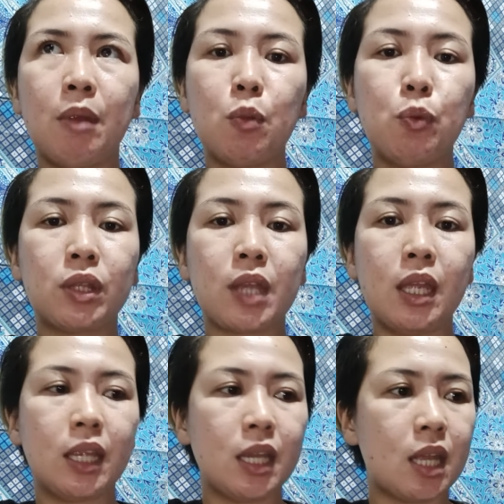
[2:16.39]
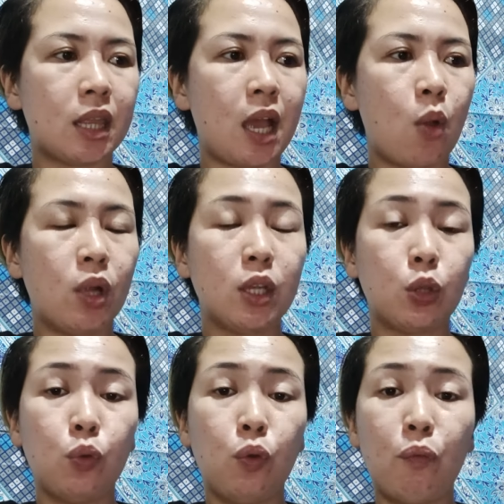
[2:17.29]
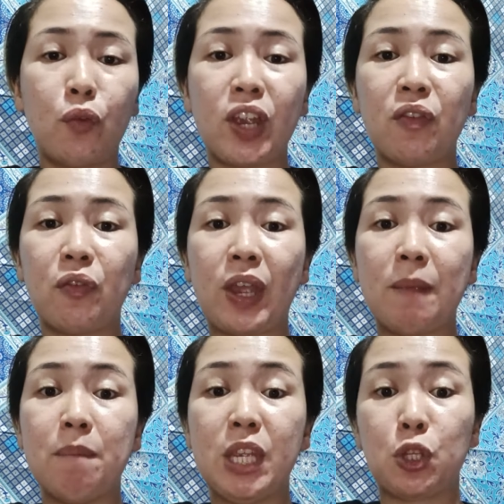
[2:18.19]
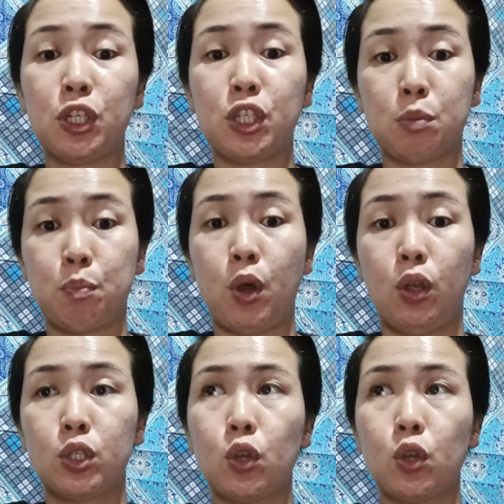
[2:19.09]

meron po tayong tinatawag na 2.5 meters po.